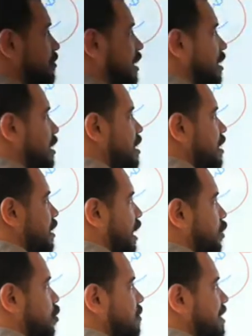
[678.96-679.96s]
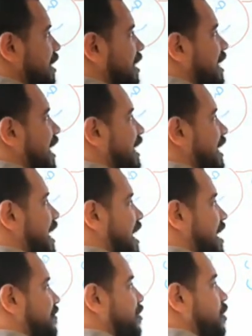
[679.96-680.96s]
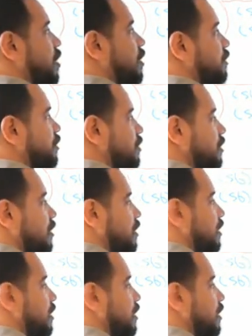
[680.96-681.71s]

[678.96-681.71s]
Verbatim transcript: الكلام ده يعني هو مثلا جاي لي هاف كار